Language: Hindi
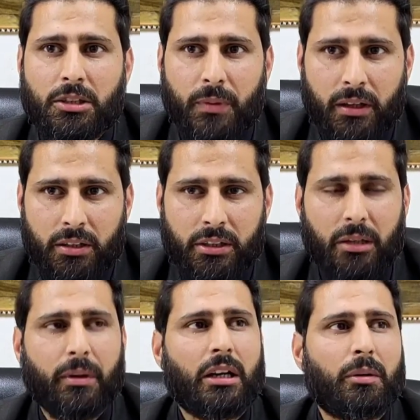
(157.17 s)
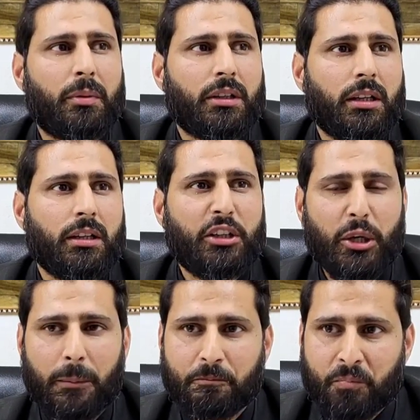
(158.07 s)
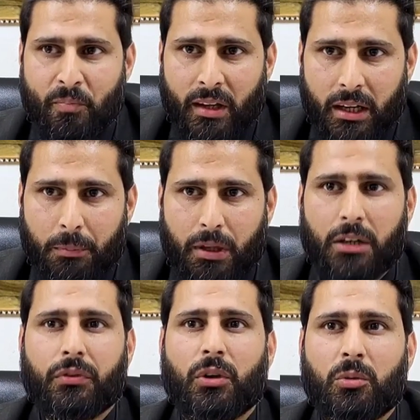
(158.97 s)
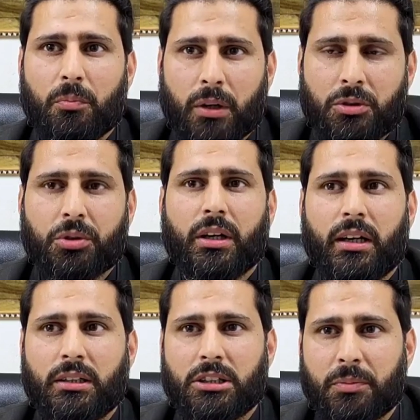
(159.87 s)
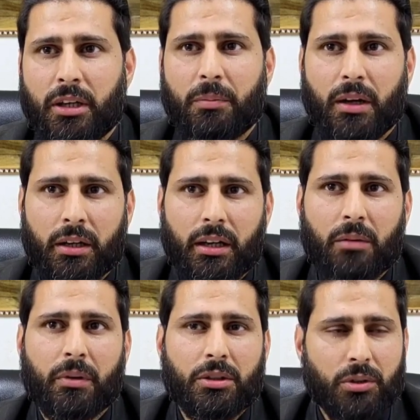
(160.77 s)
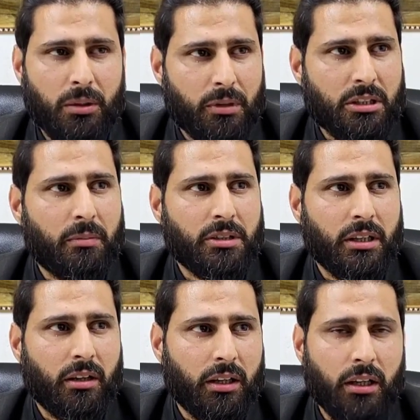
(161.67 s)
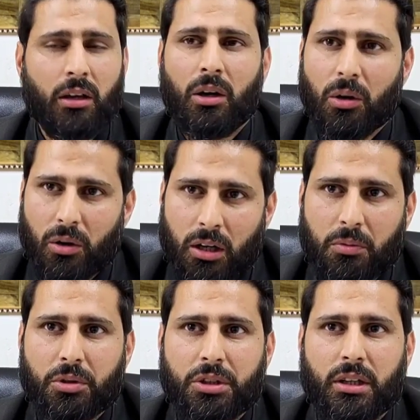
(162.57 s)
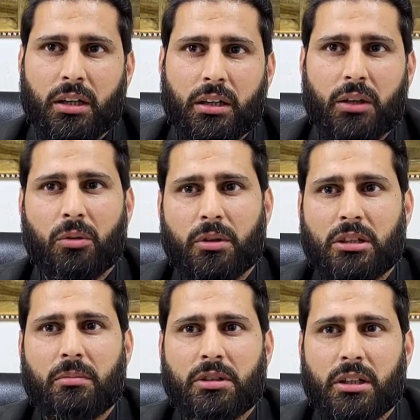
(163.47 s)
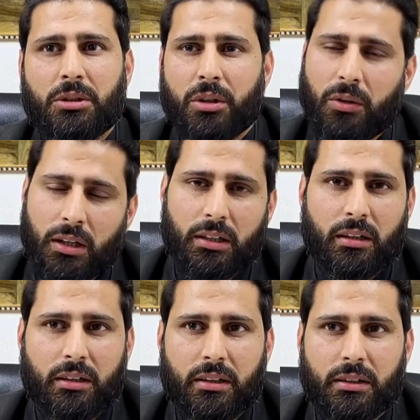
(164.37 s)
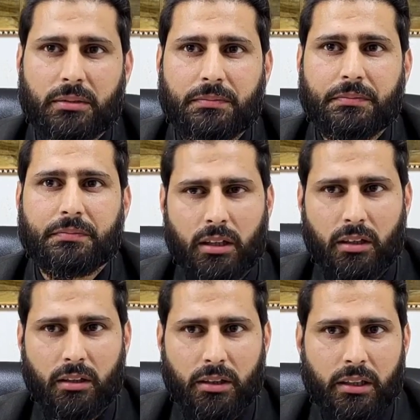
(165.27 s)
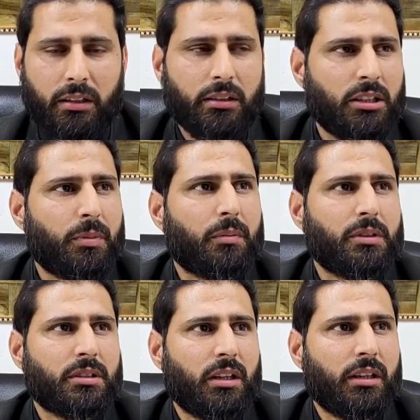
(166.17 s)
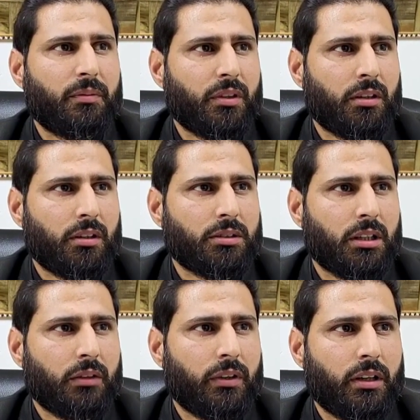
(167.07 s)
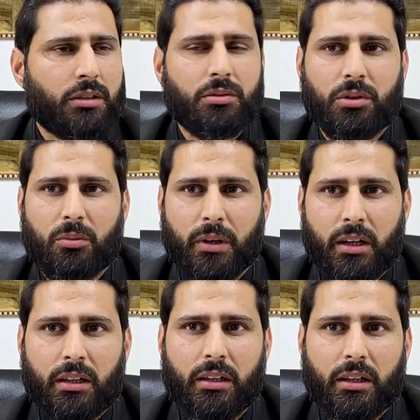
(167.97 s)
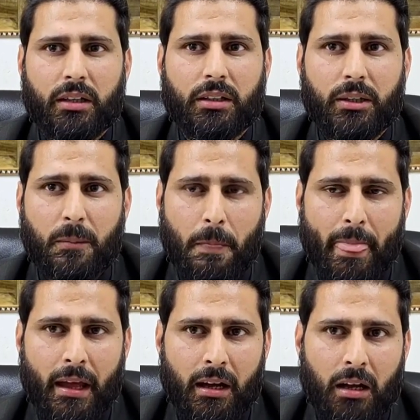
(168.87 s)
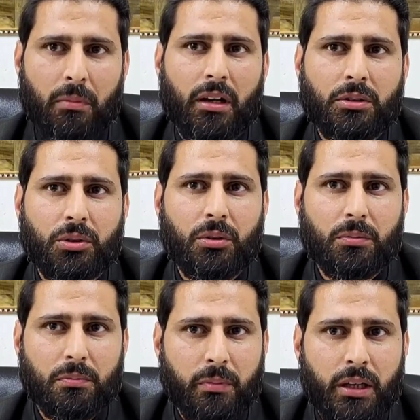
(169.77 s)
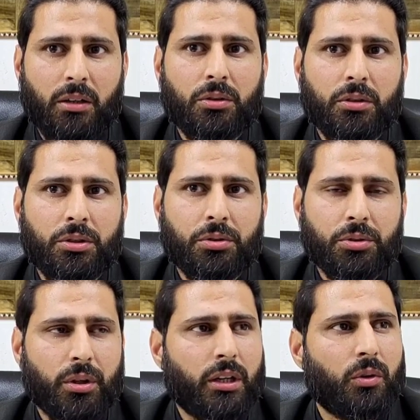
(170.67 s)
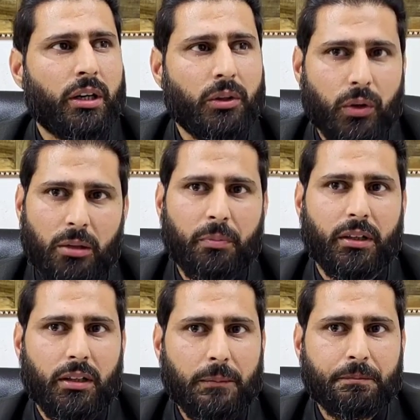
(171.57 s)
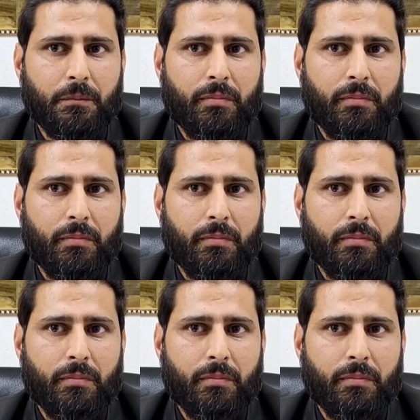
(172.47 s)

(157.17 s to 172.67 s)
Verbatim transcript: इस फेडरेशन के बारे में बताएं कि अब एक प्लेटफॉर्म बन चुका है जिसमें आप आके आपने जो है मसले मसाइल रखें और हम कोशिश करेंगे वो मसले मसाइल जो है हल करने के लिए देखिए यही इसी पर्पज़ के लिए चुनाव फेडरेशन जो बनाया गया है कि हमारा जो मेन इशू जो है वो है डेवलपमेंट